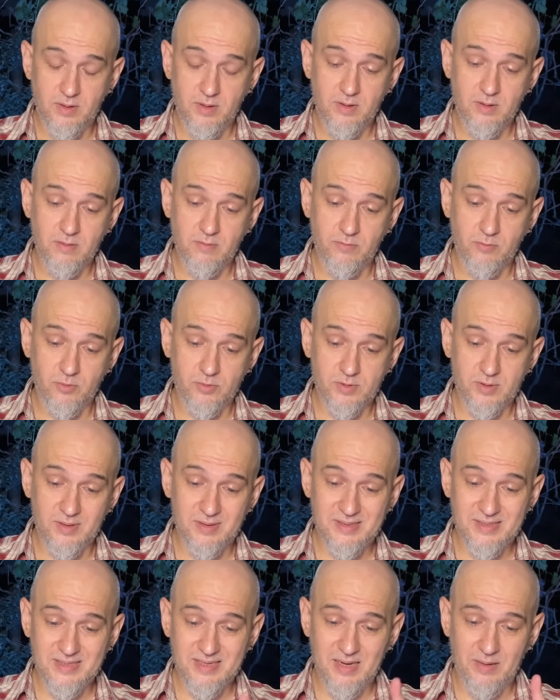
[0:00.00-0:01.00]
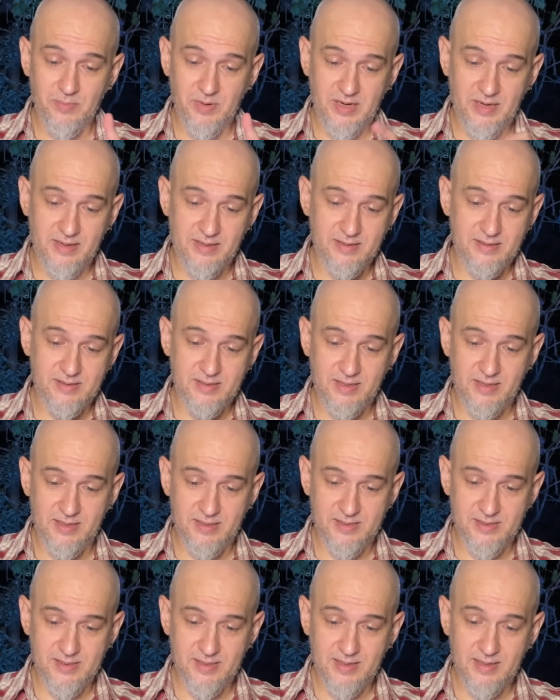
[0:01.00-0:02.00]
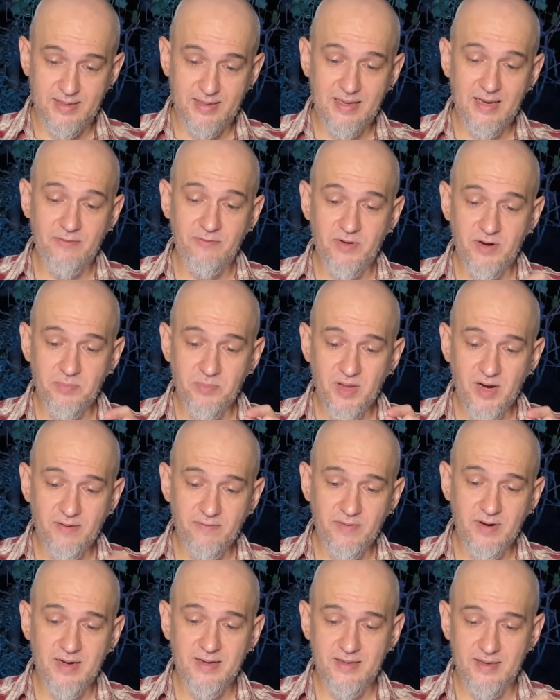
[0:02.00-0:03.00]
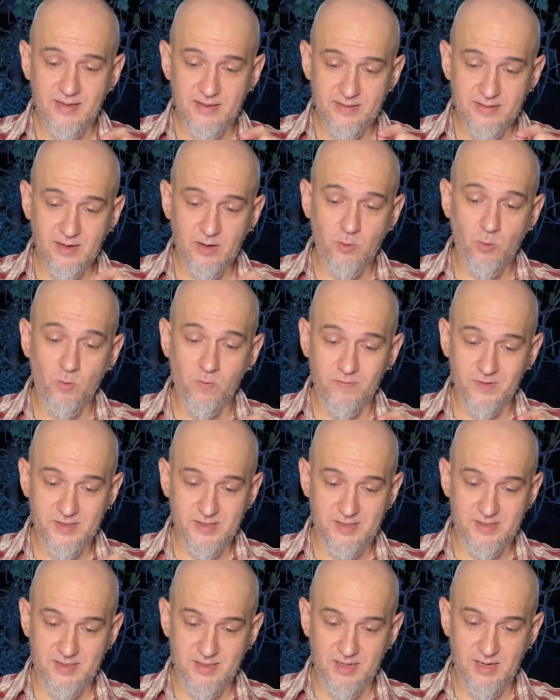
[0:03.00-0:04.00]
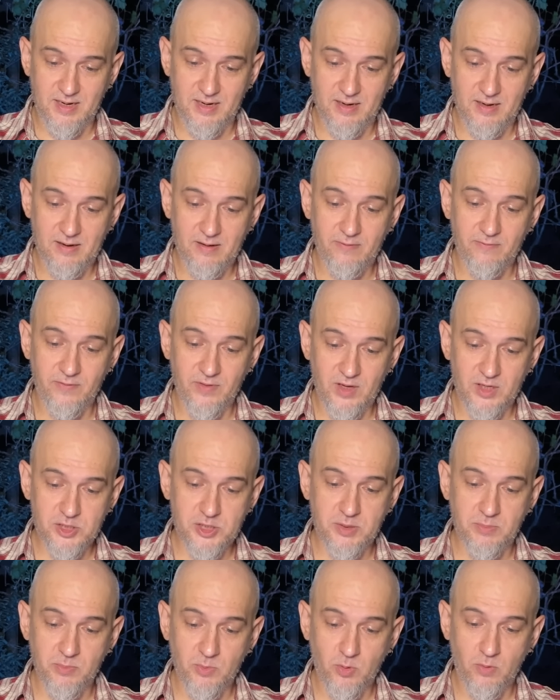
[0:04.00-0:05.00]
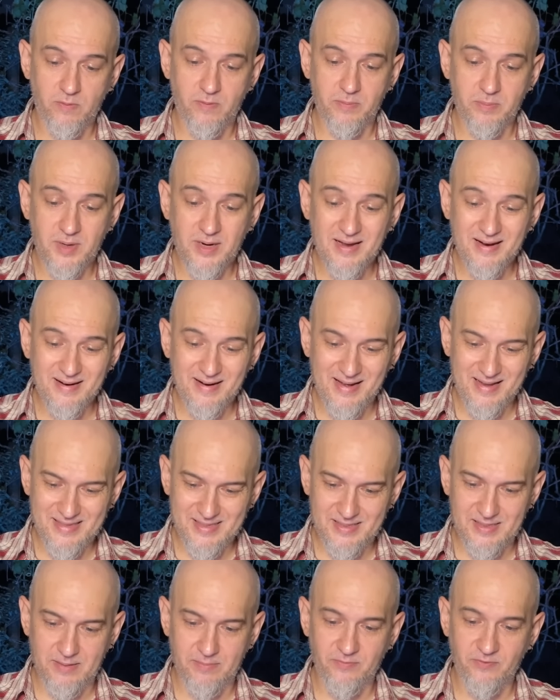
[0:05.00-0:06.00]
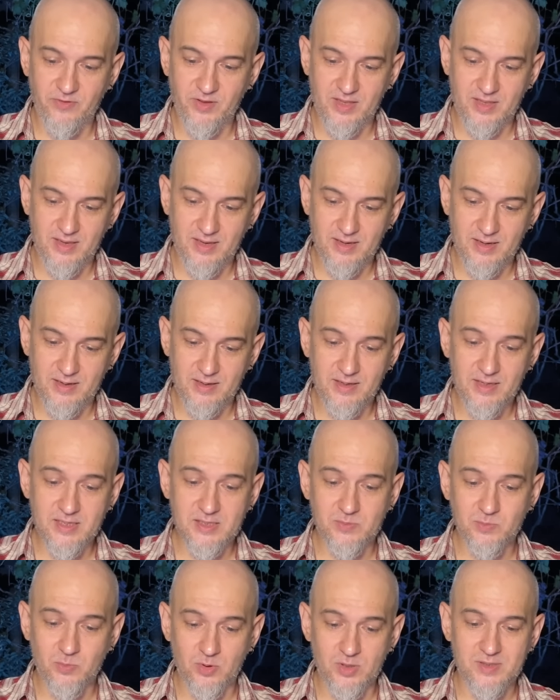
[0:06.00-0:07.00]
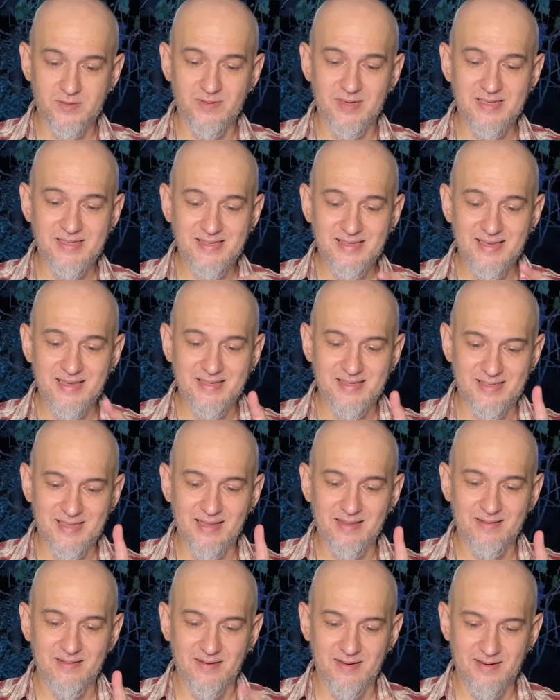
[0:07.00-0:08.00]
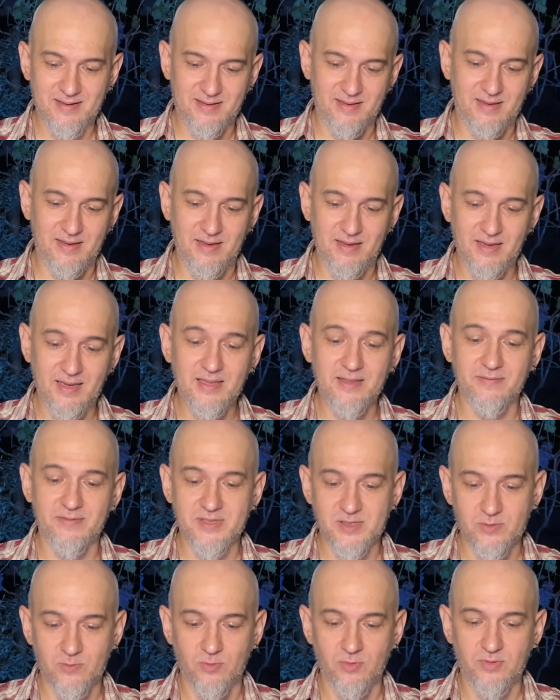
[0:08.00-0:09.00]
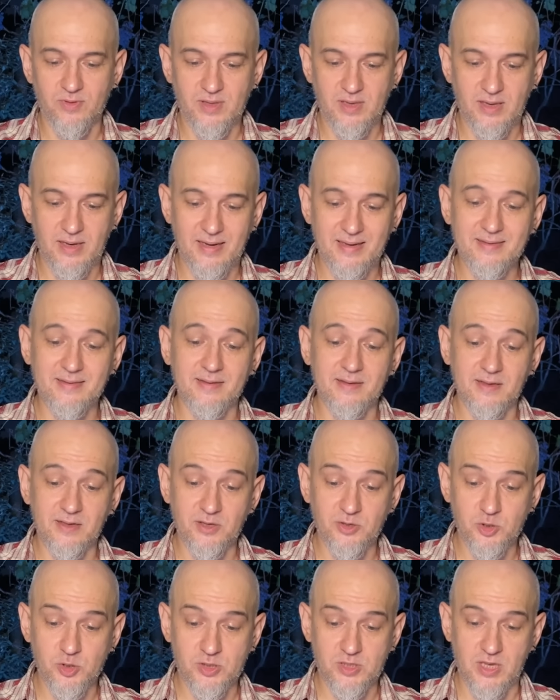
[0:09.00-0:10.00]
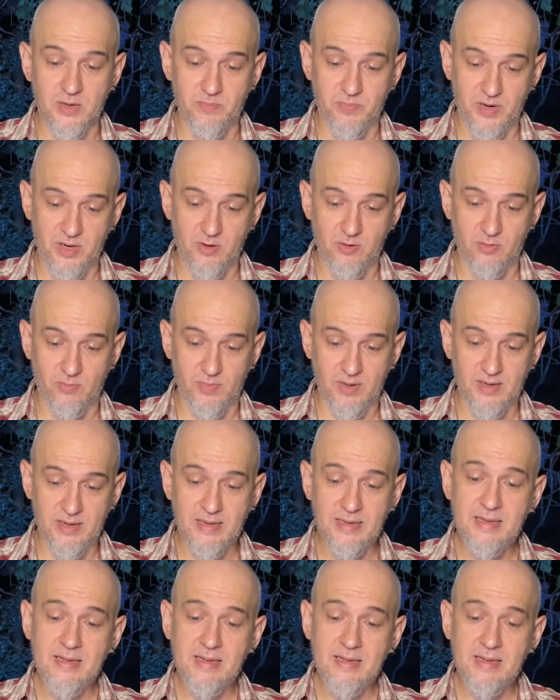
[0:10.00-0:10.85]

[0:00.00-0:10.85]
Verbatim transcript: И вот самое интересное. Для формирования такого стиля в нашем новом красном вине использовались нестандартные инновационные энологические приемы.